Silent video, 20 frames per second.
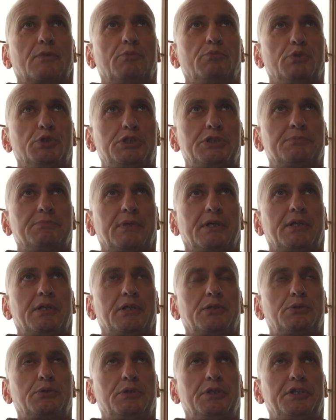muss man
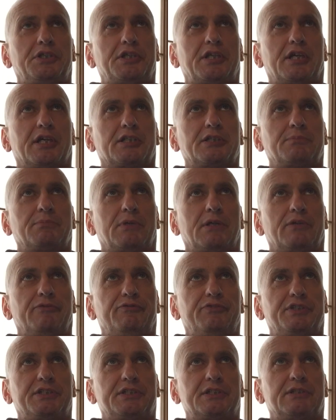natürlich
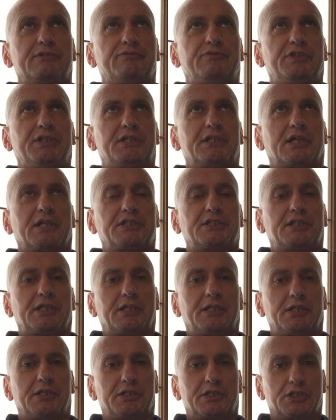erstmal wissen, wie
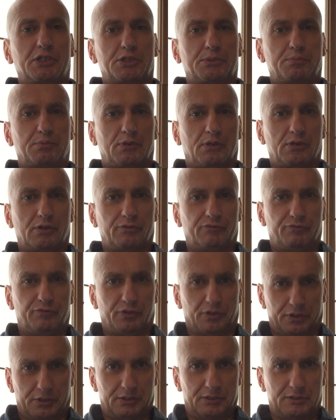tatsächlich gesprochen
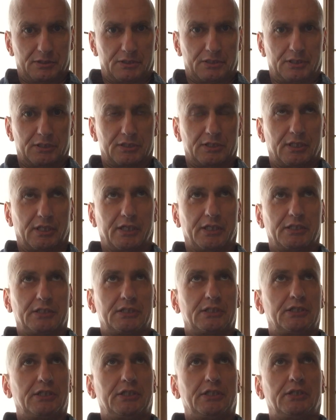wird. Das
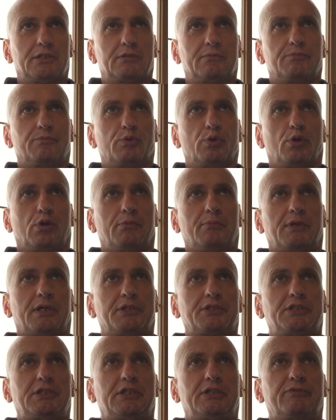heißt, die
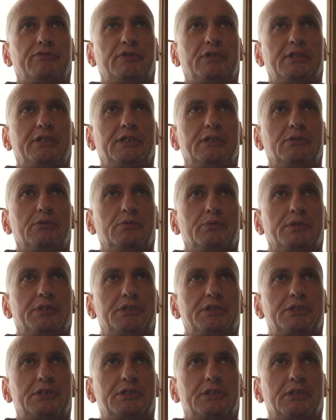normative
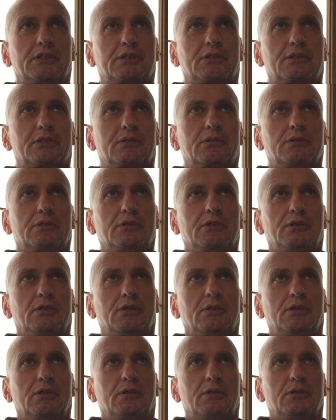Linguistik
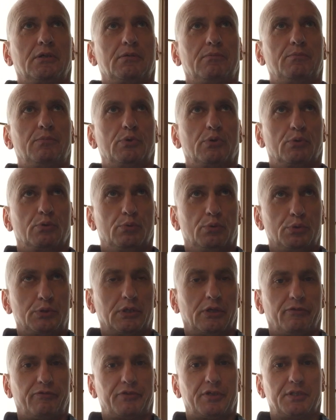beruht
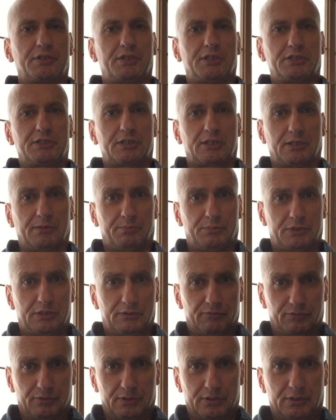auf der
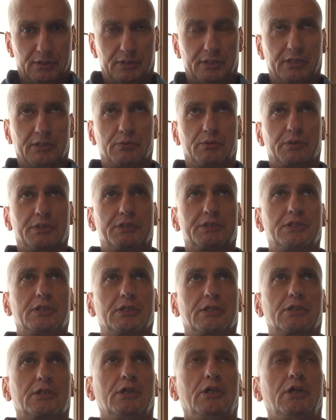deskriptiven
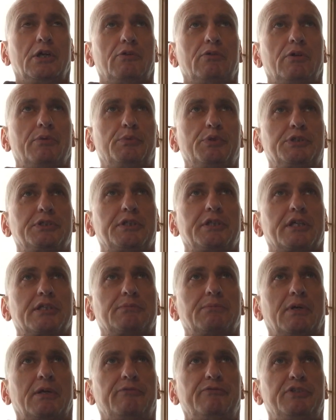Linguistik. Wir müssen
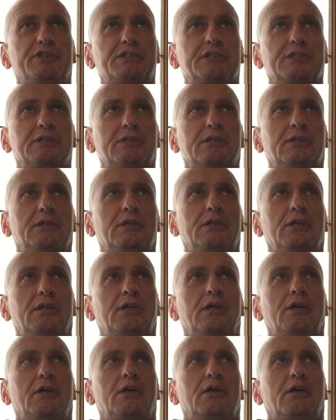erstmal wissen,
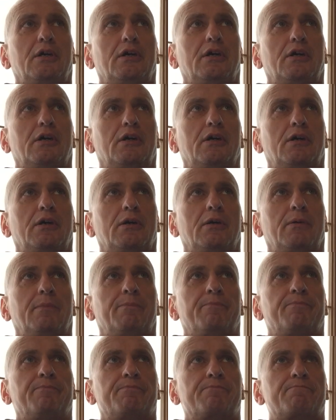
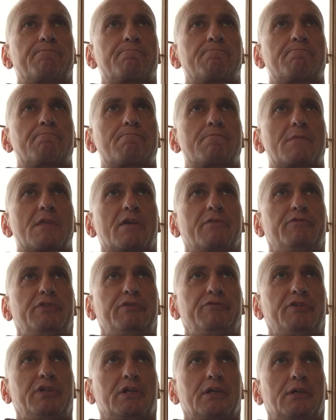ähm,
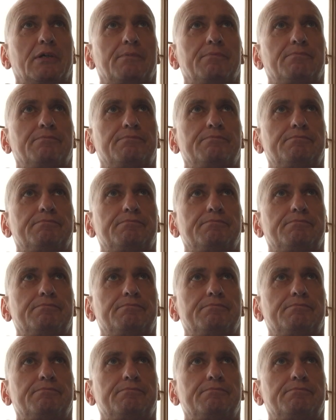wie wir